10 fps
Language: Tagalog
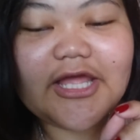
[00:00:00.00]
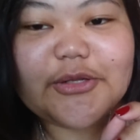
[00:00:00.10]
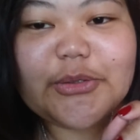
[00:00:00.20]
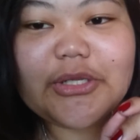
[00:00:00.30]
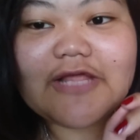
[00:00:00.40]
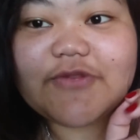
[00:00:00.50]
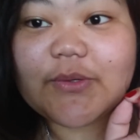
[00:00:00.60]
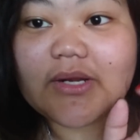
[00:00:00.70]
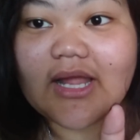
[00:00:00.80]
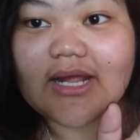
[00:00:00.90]
Ano,
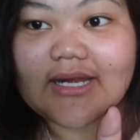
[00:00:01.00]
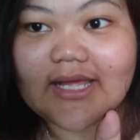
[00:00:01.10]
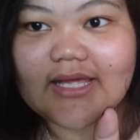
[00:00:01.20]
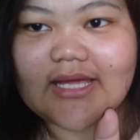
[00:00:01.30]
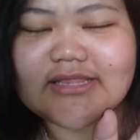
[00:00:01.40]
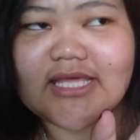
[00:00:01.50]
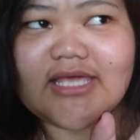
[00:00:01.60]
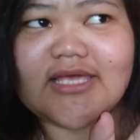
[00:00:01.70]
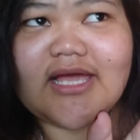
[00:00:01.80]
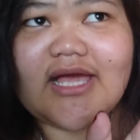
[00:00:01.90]
11 o'clock na. At
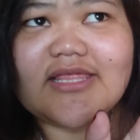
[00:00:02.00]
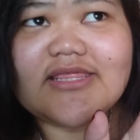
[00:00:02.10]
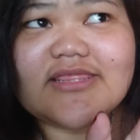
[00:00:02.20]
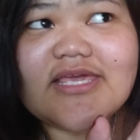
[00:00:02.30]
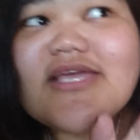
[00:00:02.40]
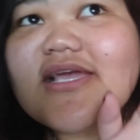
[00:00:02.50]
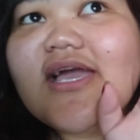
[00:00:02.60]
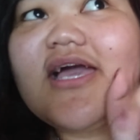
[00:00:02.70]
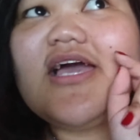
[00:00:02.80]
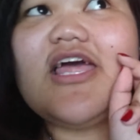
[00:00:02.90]
I, I think,
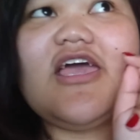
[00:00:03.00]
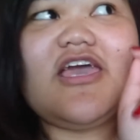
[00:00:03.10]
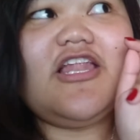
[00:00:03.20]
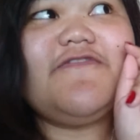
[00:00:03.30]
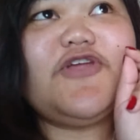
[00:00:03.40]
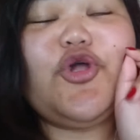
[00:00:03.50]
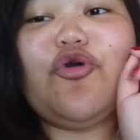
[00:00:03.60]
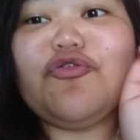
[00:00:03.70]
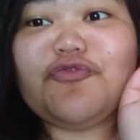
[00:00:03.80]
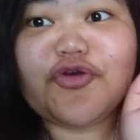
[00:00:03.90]

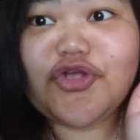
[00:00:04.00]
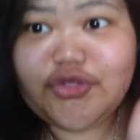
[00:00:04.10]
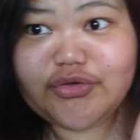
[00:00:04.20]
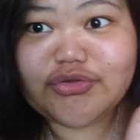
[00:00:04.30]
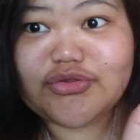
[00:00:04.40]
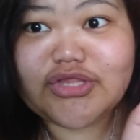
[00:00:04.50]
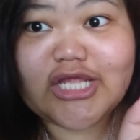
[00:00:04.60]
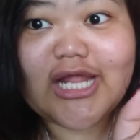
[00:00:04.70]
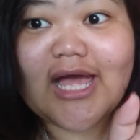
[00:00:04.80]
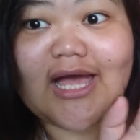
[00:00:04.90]
11.04 yun
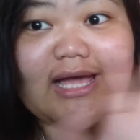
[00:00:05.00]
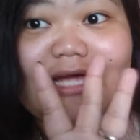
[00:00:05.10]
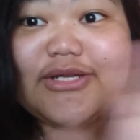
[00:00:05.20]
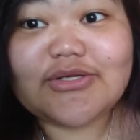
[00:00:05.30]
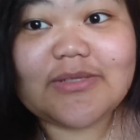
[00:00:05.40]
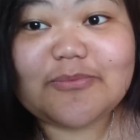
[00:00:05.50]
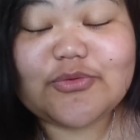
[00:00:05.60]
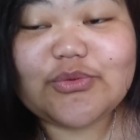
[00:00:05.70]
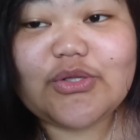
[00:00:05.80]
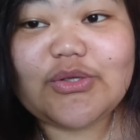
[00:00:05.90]
na na, ano,
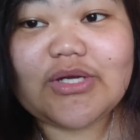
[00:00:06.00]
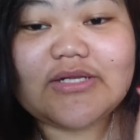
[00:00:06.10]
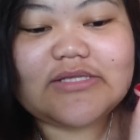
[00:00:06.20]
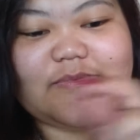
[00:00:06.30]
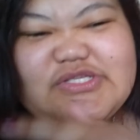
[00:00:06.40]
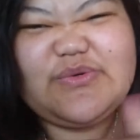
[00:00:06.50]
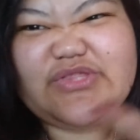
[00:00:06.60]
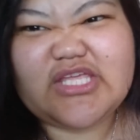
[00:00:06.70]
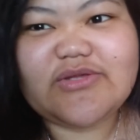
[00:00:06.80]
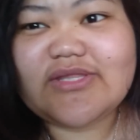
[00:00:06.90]
naputol yung ano, tapos sa
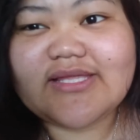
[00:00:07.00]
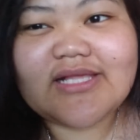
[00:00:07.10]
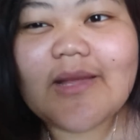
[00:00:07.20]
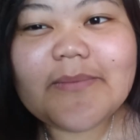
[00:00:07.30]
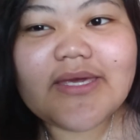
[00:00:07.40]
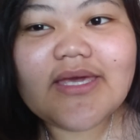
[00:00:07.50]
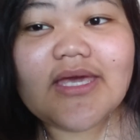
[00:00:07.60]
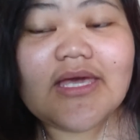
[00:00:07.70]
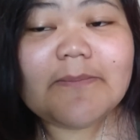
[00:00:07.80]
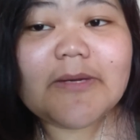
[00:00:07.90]
good night, good night kami.
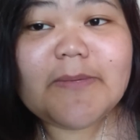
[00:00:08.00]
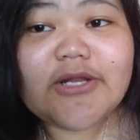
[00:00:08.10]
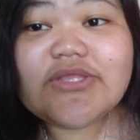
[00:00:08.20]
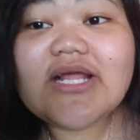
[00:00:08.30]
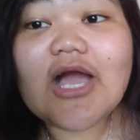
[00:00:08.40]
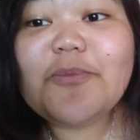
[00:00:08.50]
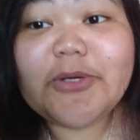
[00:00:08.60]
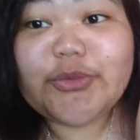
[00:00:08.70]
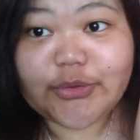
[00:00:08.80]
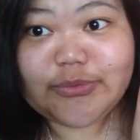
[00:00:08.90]
May plano talaga
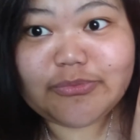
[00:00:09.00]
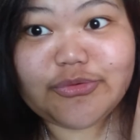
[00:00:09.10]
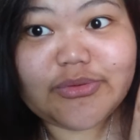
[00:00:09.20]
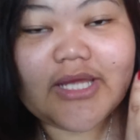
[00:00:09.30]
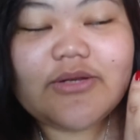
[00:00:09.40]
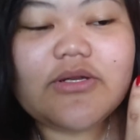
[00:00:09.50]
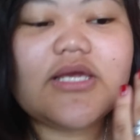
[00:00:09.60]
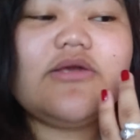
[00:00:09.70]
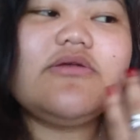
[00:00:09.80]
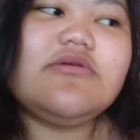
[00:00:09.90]
ako manood. Ano,
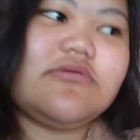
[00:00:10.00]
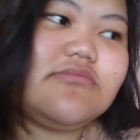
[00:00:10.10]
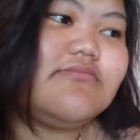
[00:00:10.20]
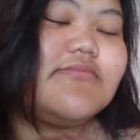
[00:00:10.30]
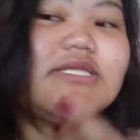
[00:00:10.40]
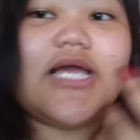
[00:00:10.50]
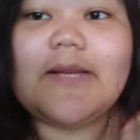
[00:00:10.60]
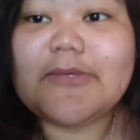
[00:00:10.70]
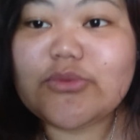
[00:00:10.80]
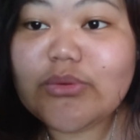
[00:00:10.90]
like, you know,
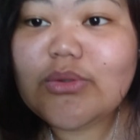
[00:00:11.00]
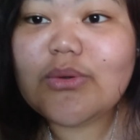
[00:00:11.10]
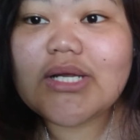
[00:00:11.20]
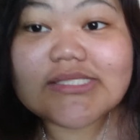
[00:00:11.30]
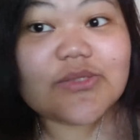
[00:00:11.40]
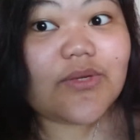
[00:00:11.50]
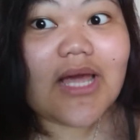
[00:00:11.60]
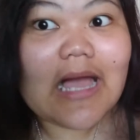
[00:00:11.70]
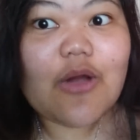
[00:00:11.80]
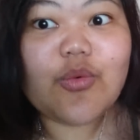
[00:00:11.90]
matagal matulog kasi
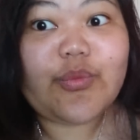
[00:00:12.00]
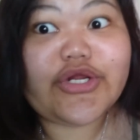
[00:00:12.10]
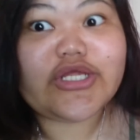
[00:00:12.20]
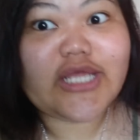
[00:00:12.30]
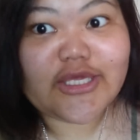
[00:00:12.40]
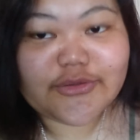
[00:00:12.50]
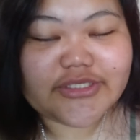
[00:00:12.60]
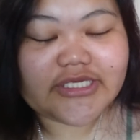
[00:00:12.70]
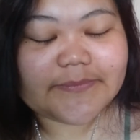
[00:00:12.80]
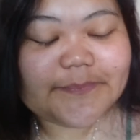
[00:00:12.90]
wala akong homework
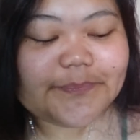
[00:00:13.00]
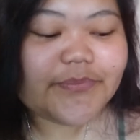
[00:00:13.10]
ngayon eh.